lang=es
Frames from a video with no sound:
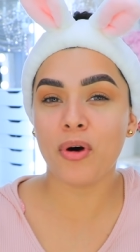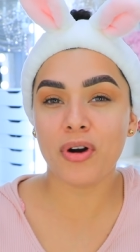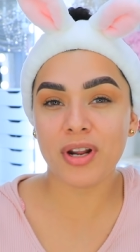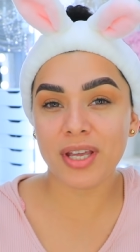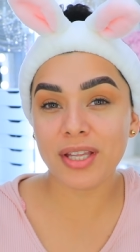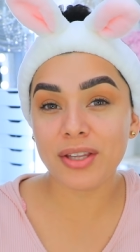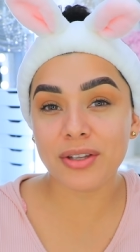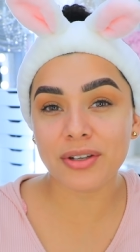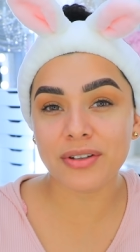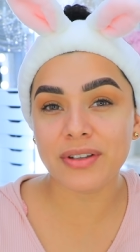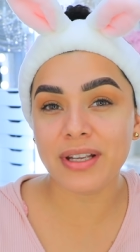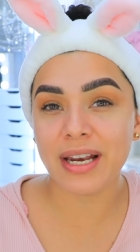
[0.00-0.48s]

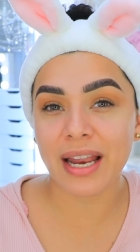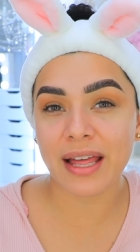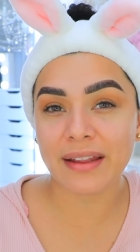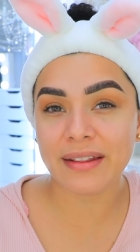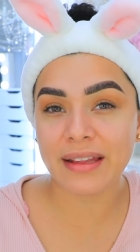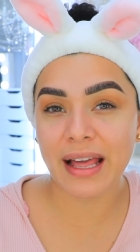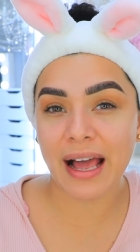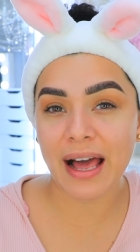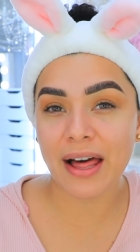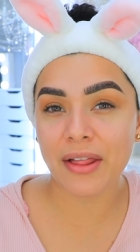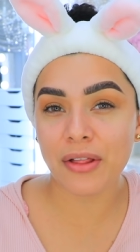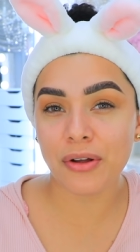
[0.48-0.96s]
poritos
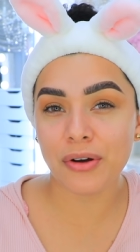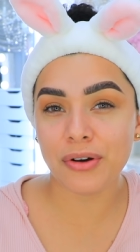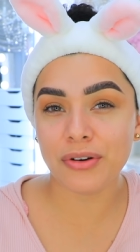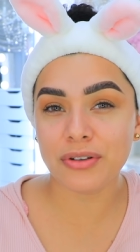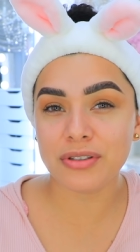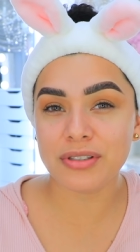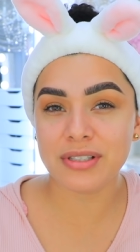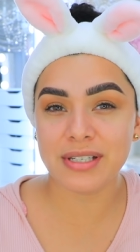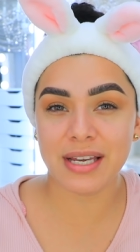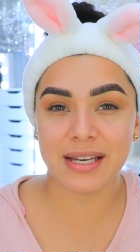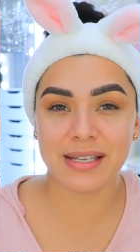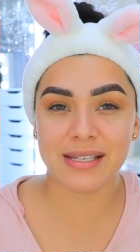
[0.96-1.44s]

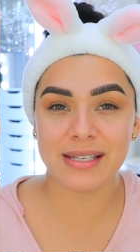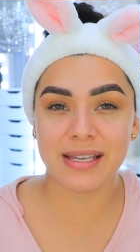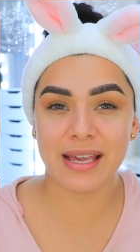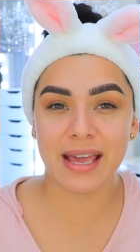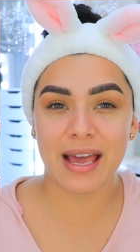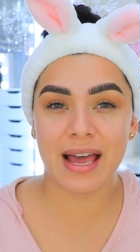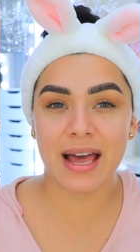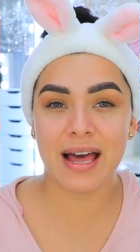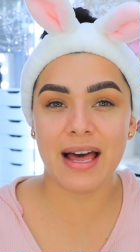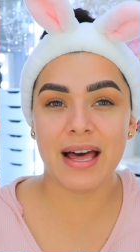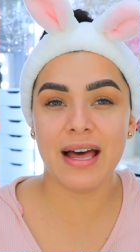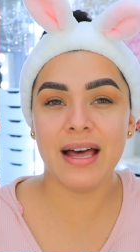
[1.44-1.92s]
dilatados, ya
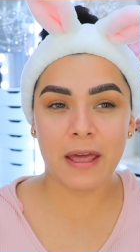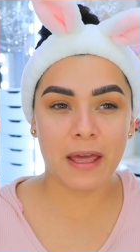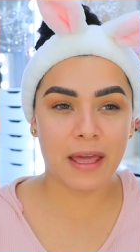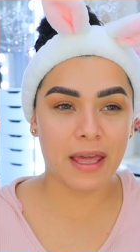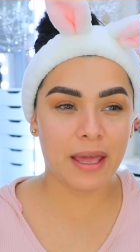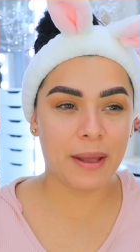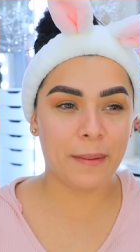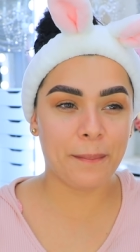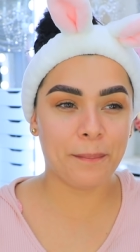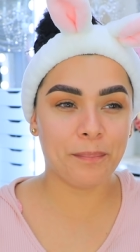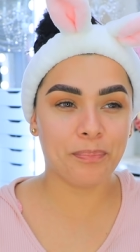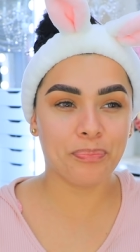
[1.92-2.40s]
sea
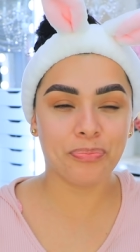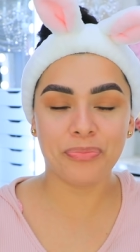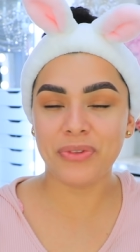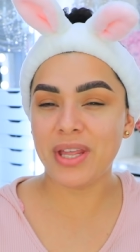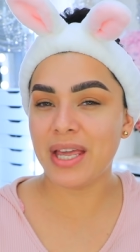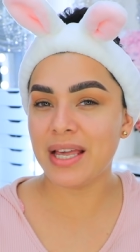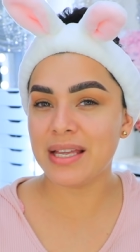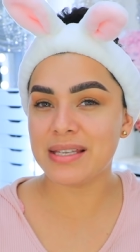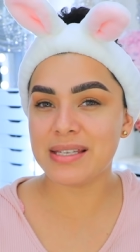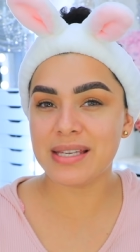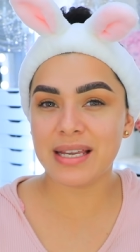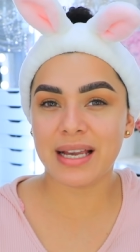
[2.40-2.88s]
em,
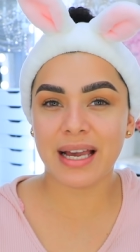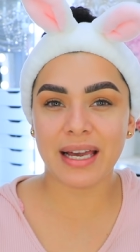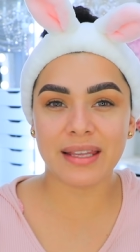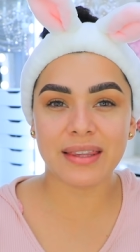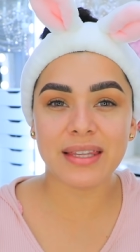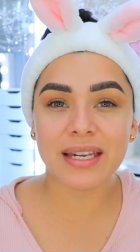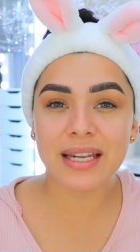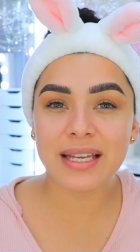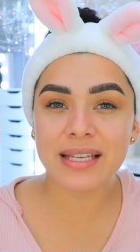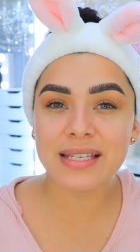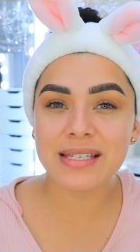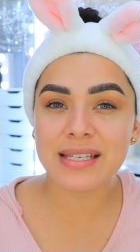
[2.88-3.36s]
de
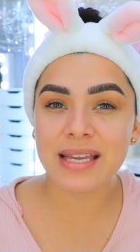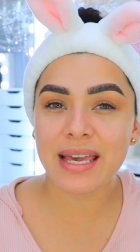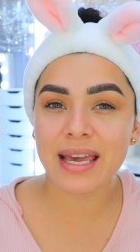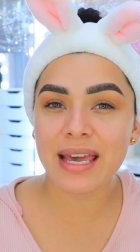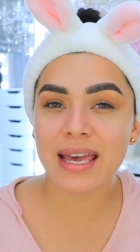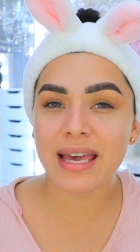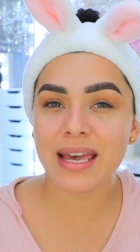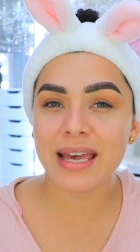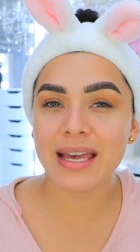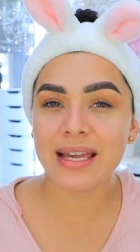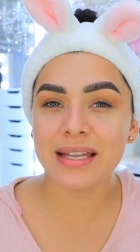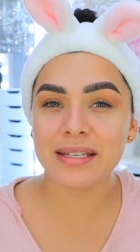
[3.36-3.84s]

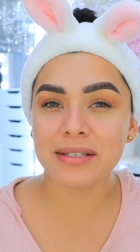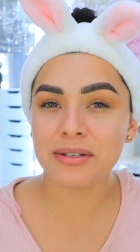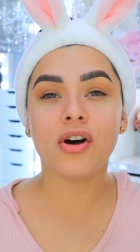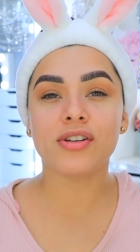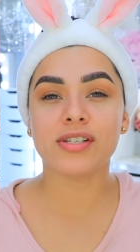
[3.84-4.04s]
cicatrices.